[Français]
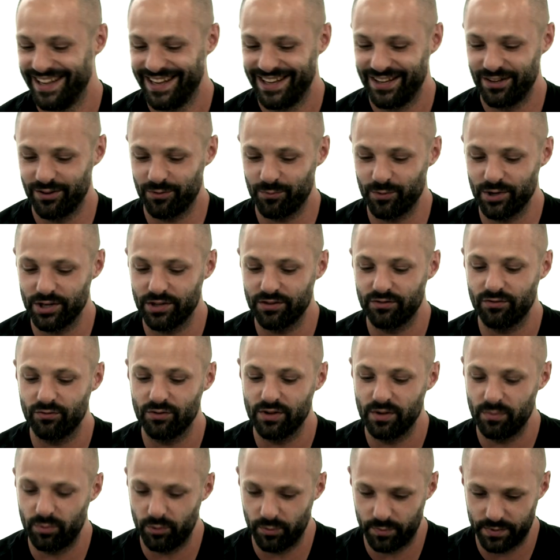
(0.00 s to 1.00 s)
Donc moi, je
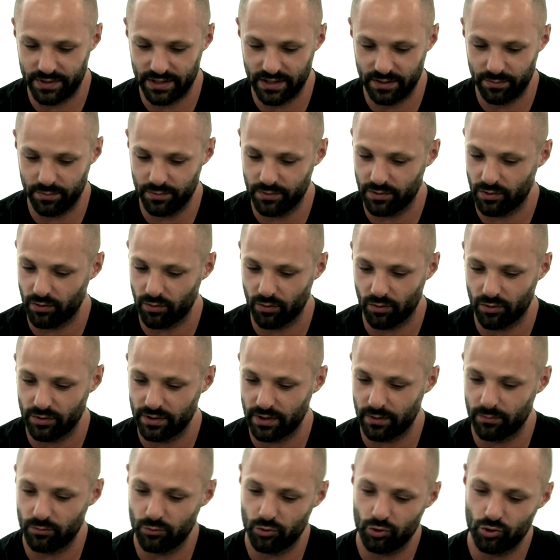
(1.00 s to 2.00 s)
voulais plus petit parce qu'en
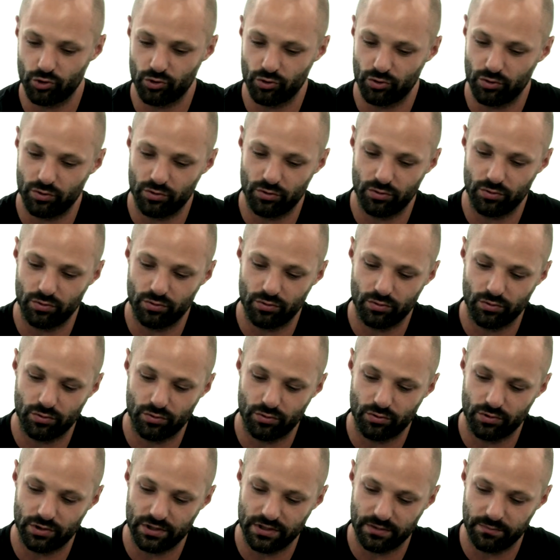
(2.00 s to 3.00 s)
termes de
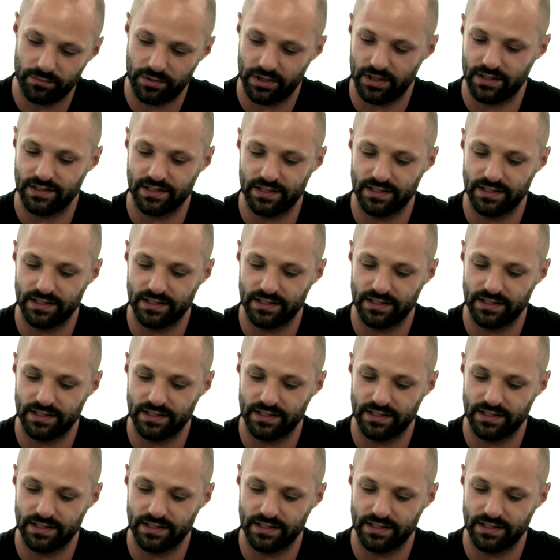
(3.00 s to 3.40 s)
jeu, j'aime bien que ça